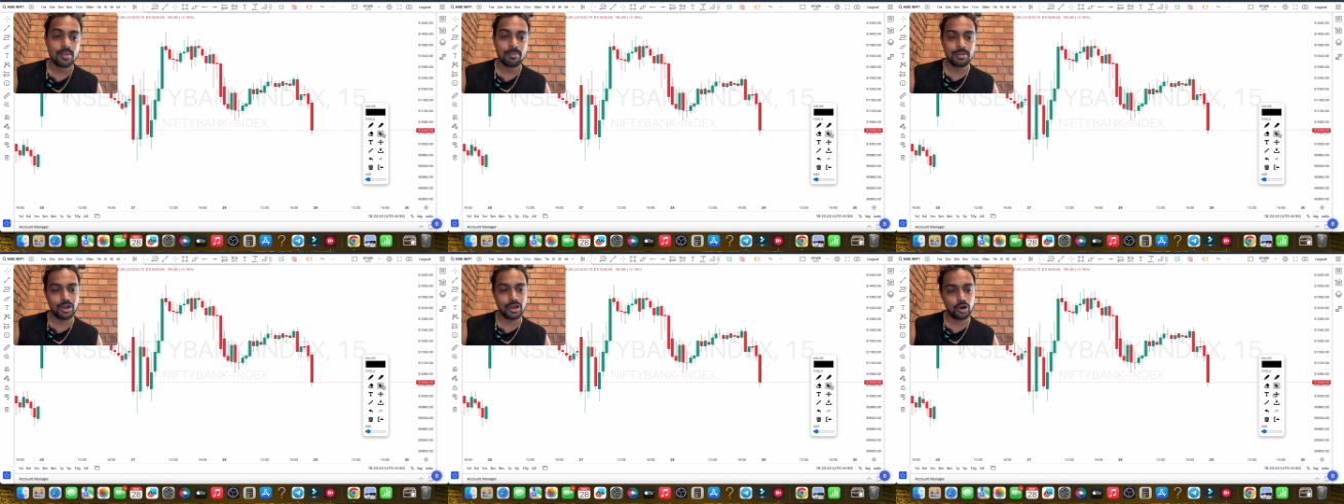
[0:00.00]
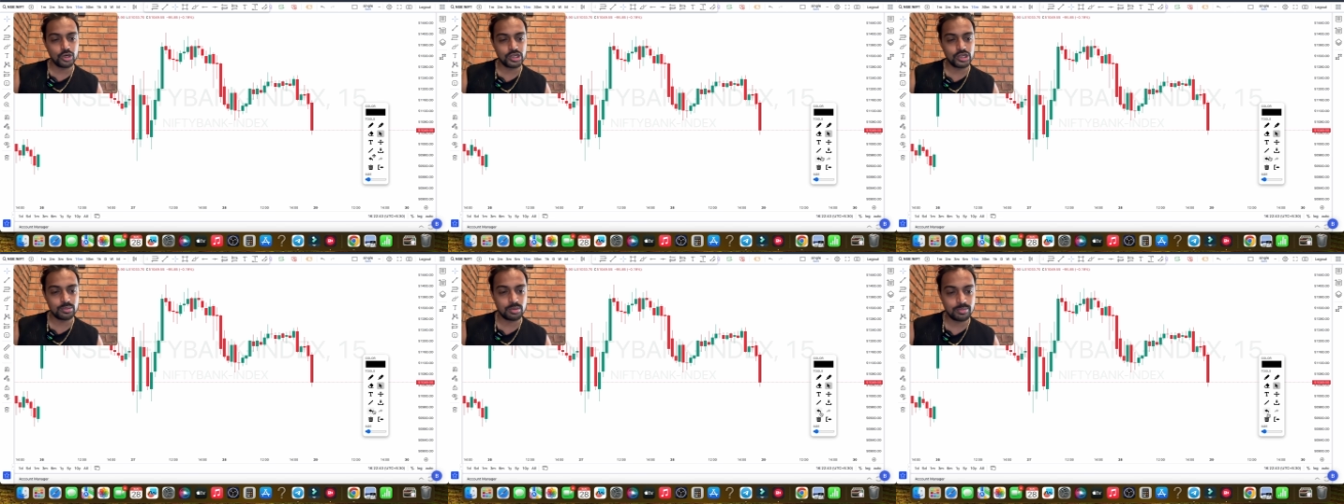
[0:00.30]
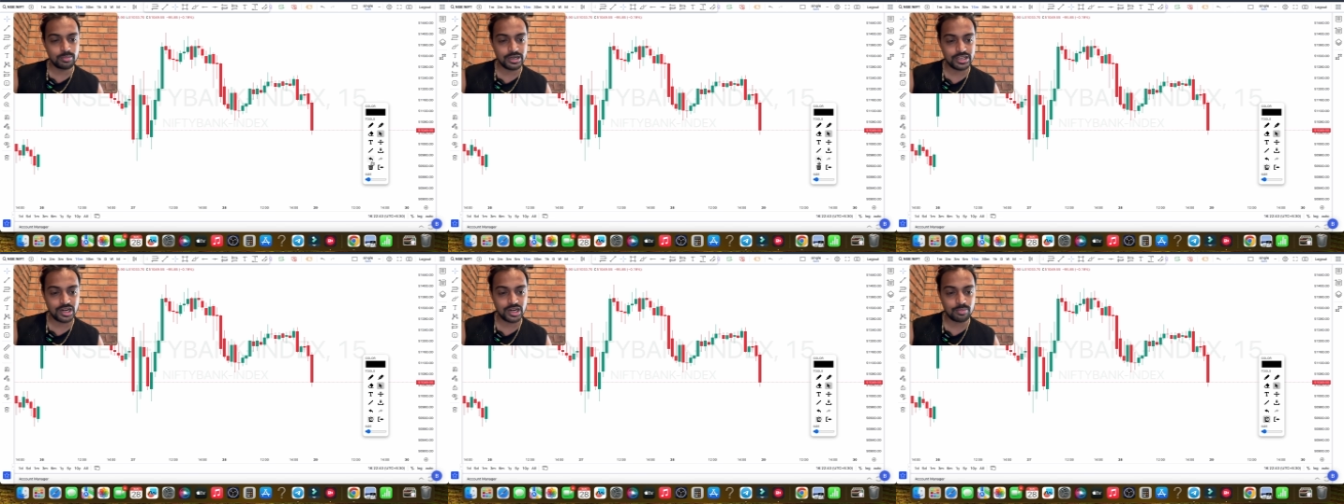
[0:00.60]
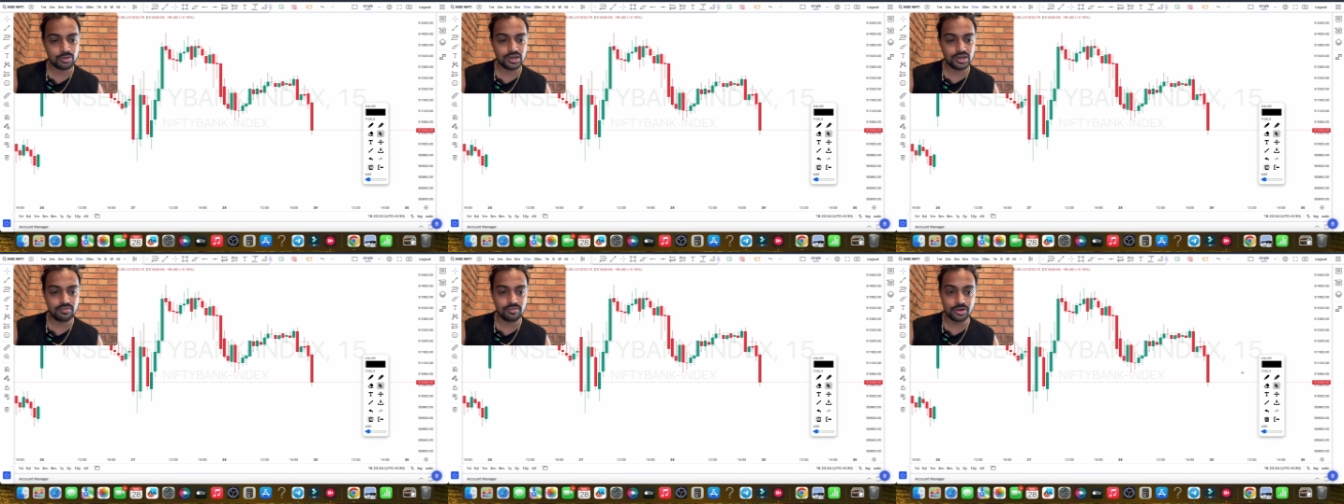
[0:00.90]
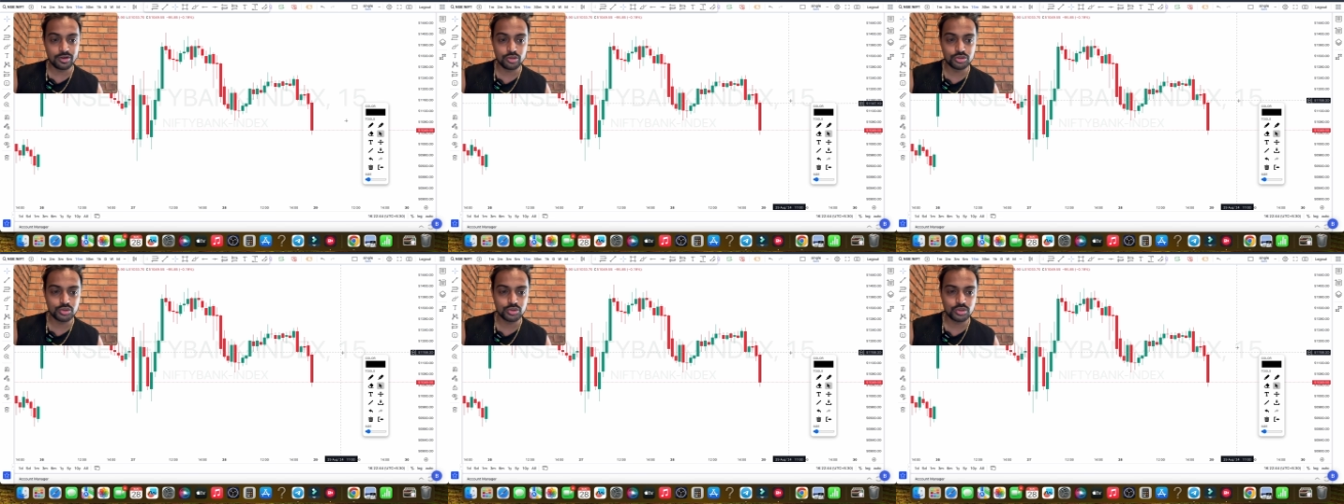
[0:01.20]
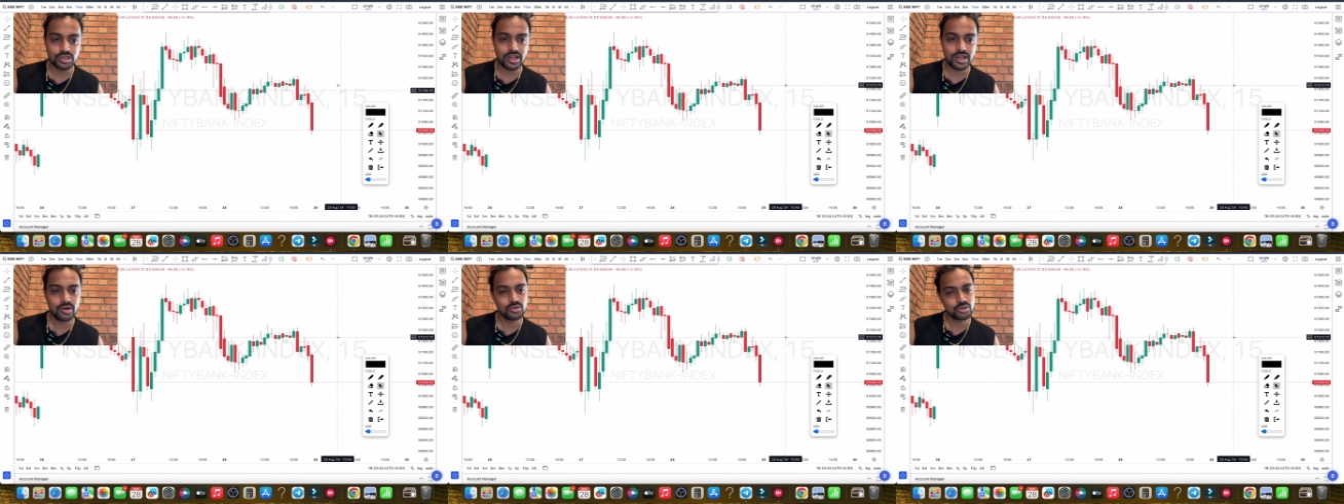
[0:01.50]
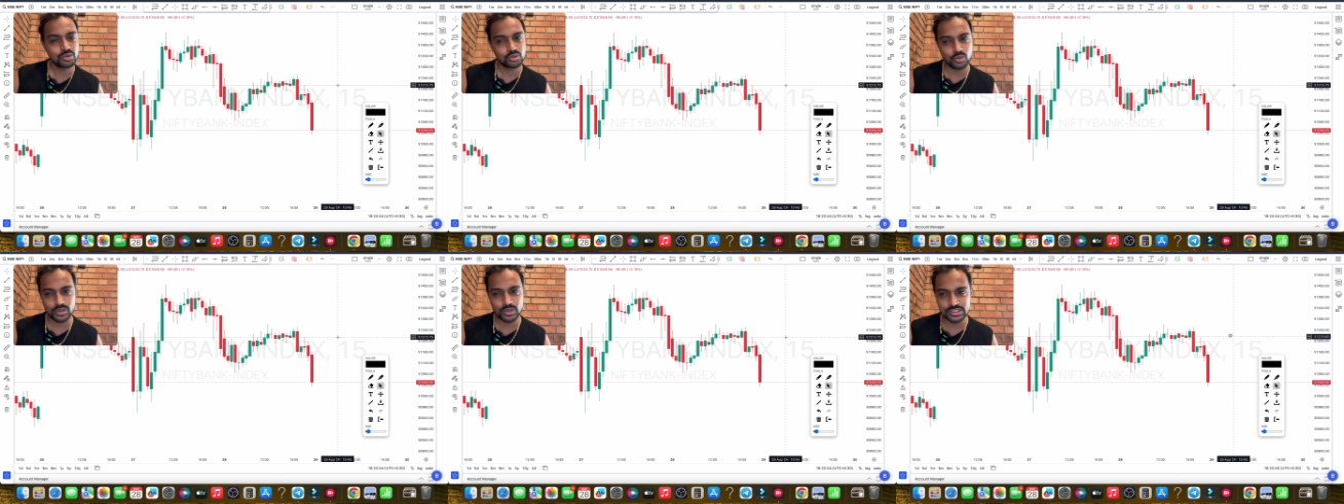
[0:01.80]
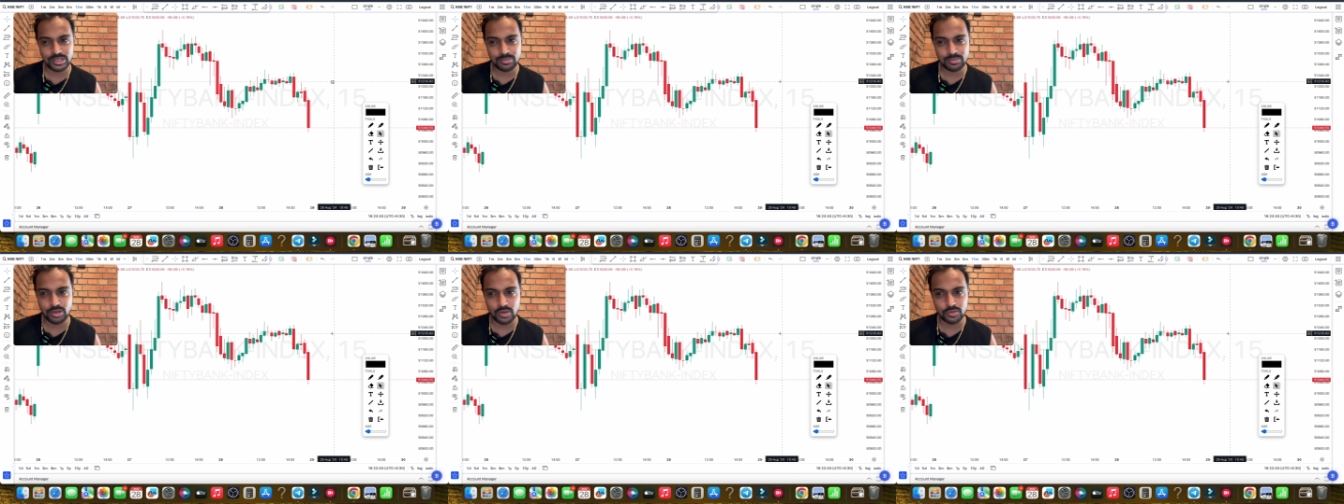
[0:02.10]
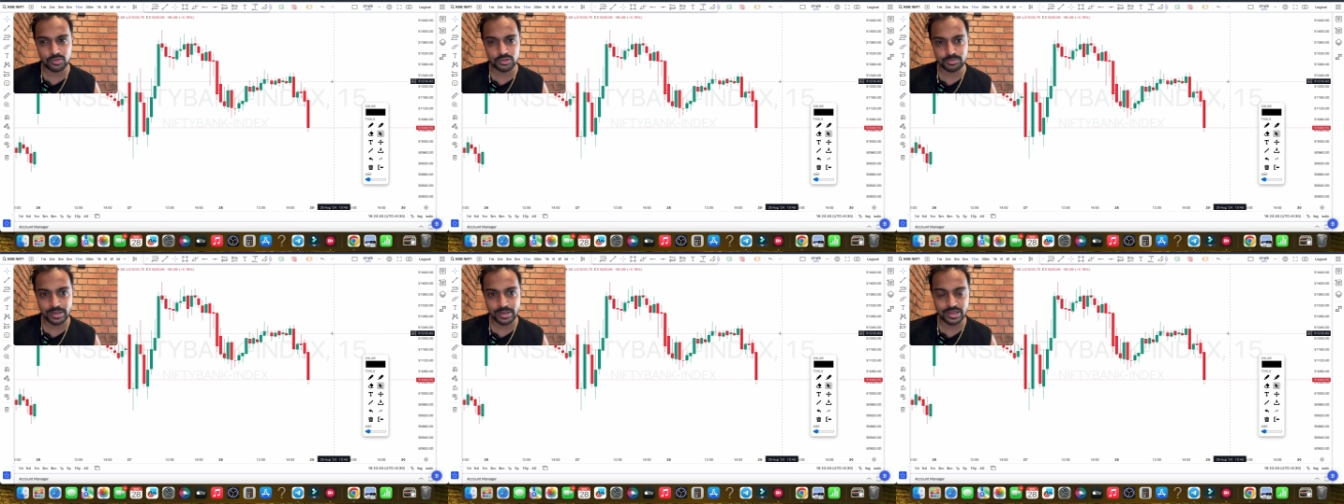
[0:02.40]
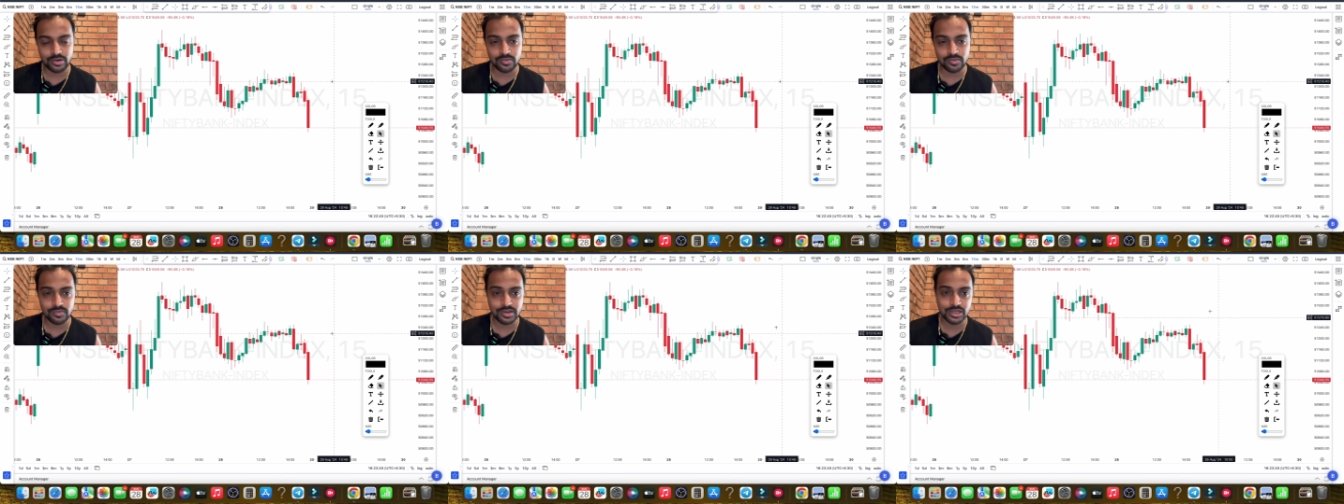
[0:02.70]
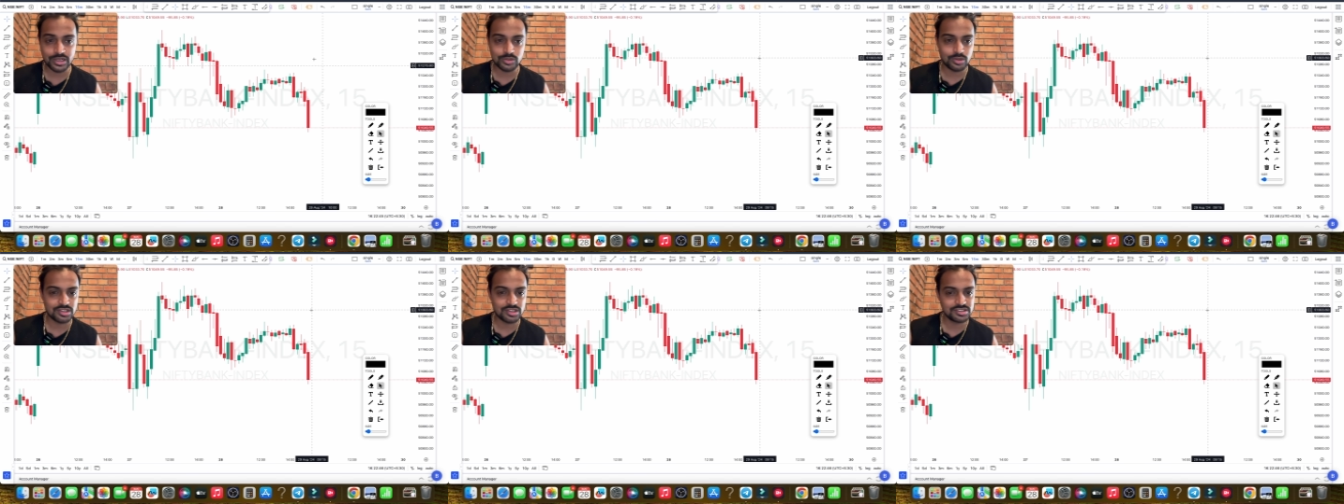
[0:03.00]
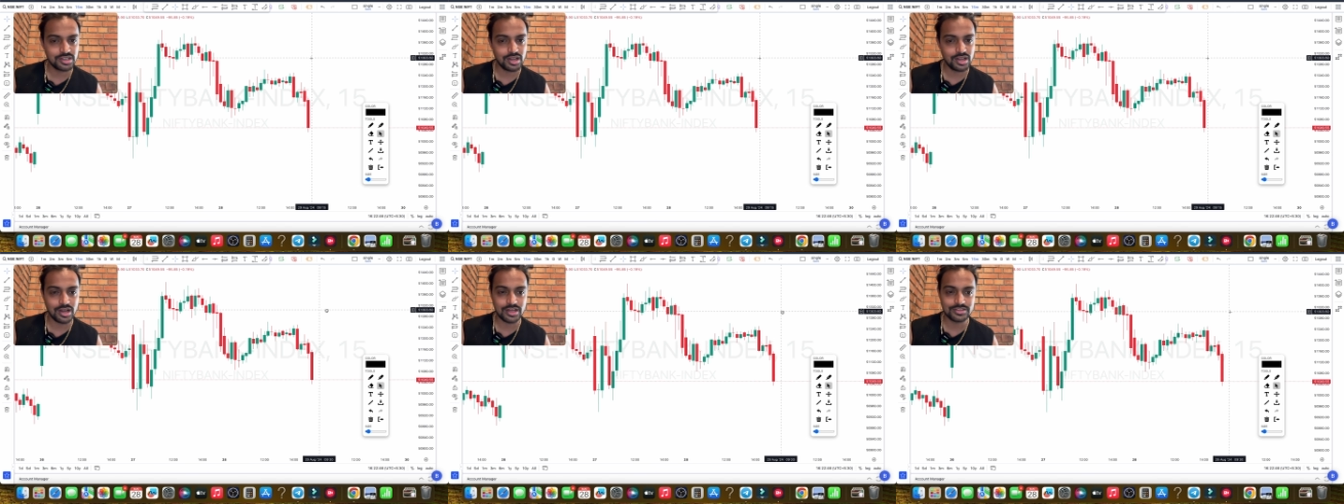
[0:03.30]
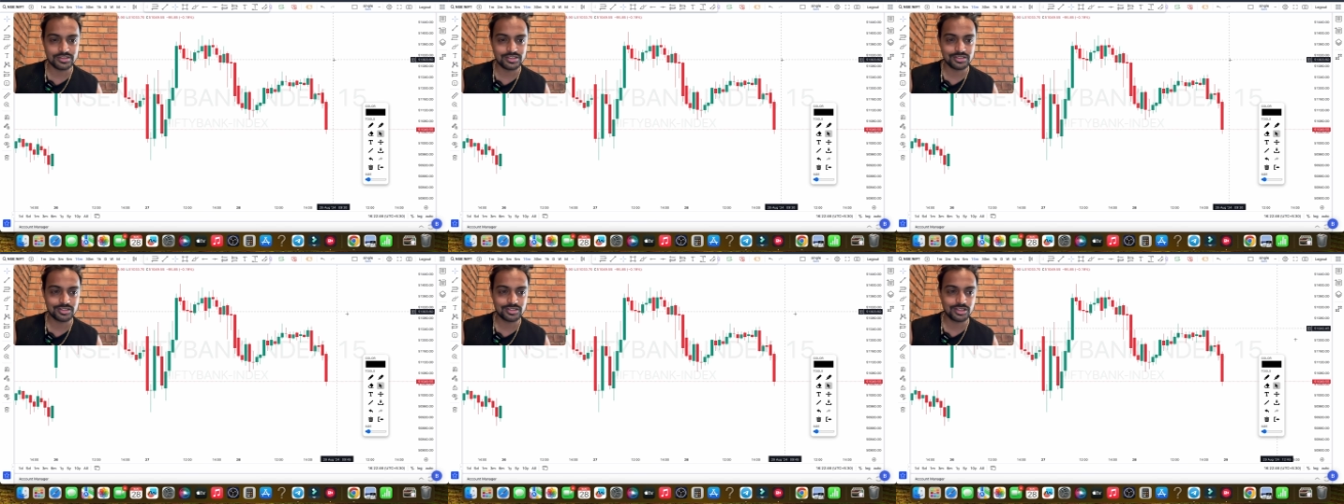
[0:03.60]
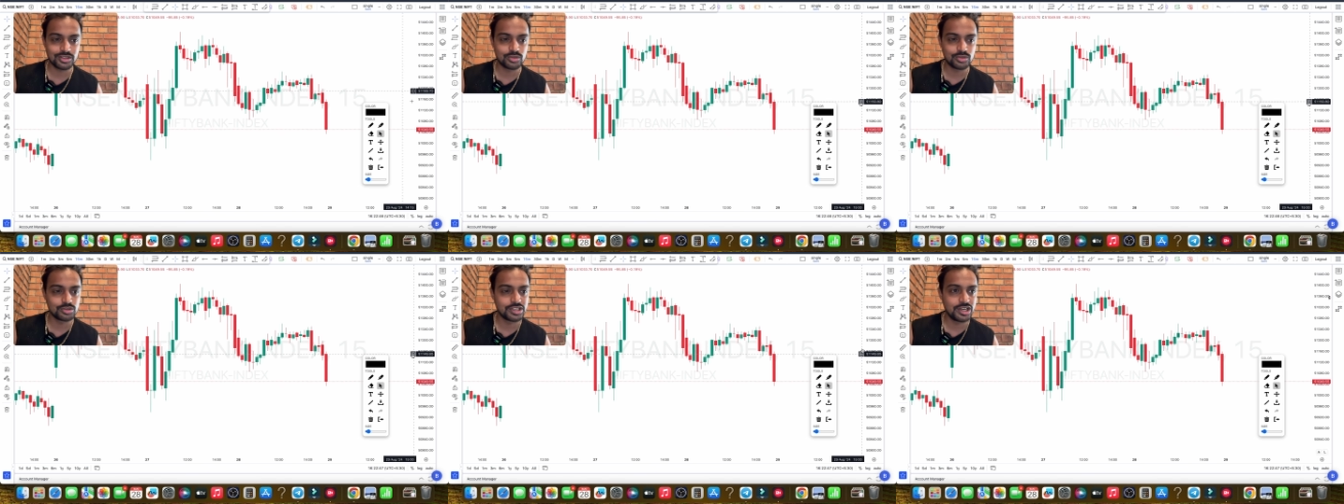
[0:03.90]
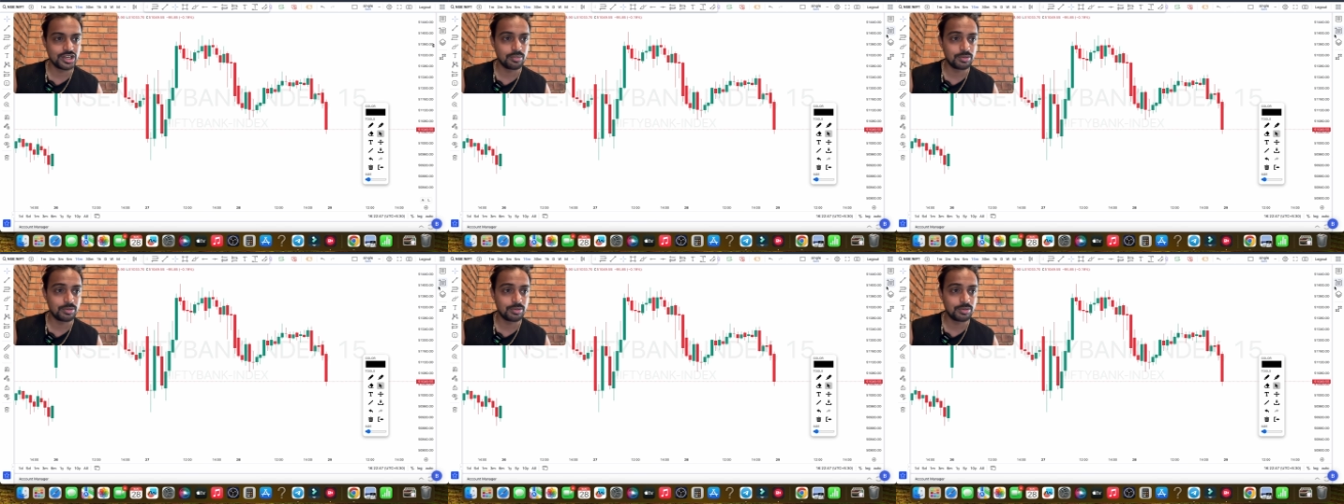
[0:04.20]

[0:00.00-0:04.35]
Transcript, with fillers: मैं होटल में बैठकर आपके लिए वीडियो शूट कर रहा हूँ तो थोड़ा सा आपका आवाज बैकग्राउंड वगैरह थोड़ा सा आ सकता है तो उसके लिए